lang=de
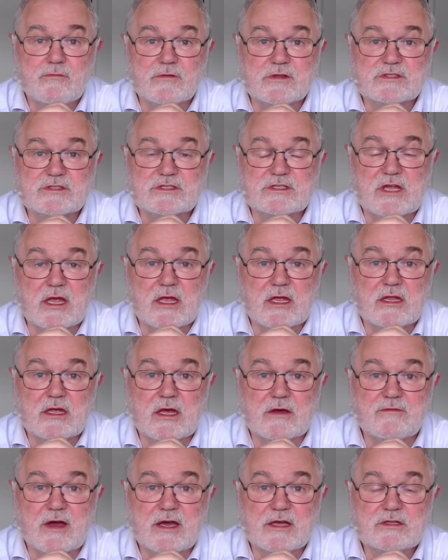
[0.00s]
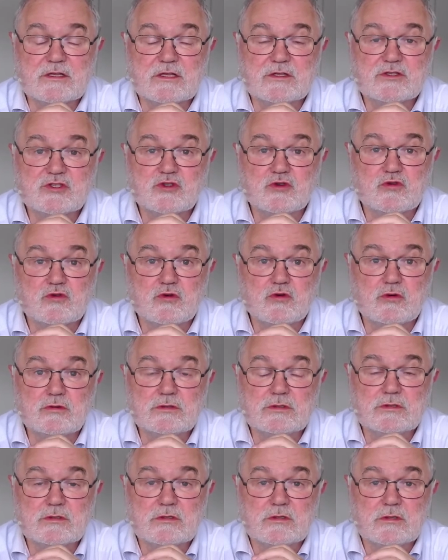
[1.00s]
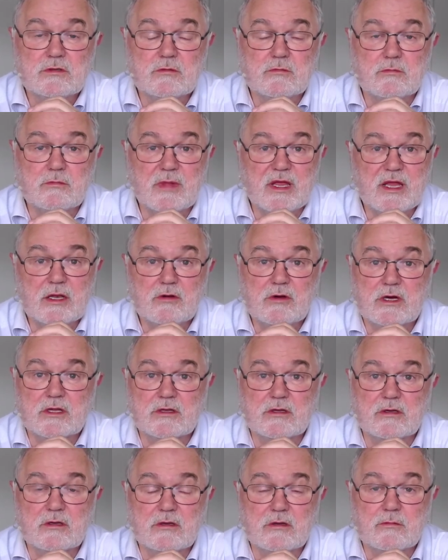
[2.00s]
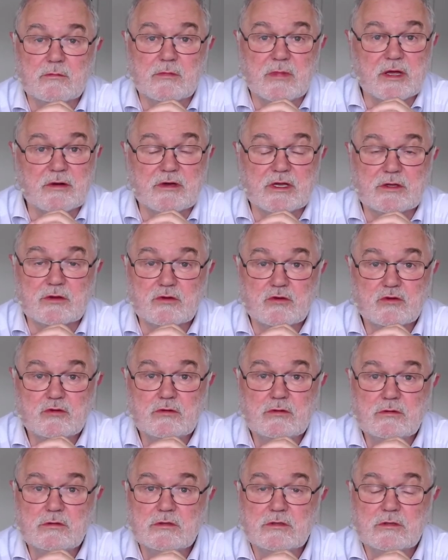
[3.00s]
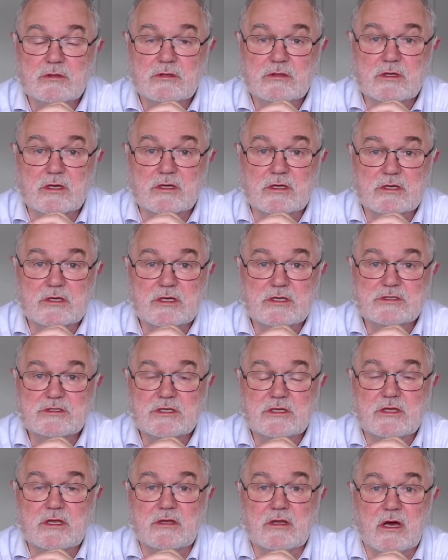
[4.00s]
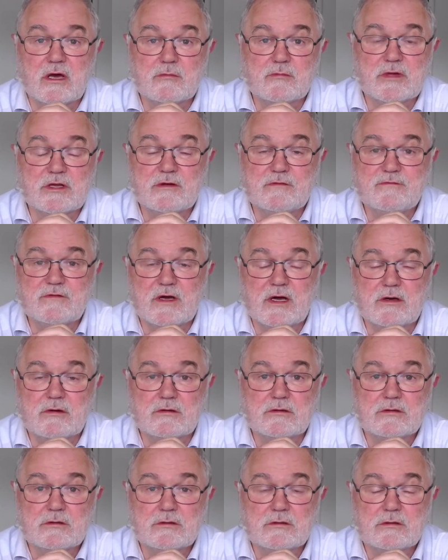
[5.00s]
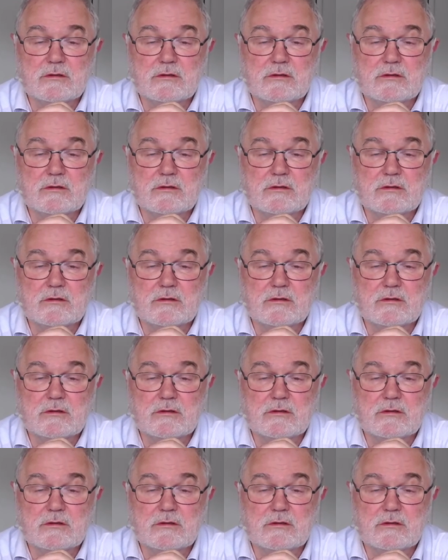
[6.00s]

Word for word: Wenn Sie sie gegen erweitern zu Kurt, Mehlhorn, Married to, dann kriegen Sie den Namen einer Frau.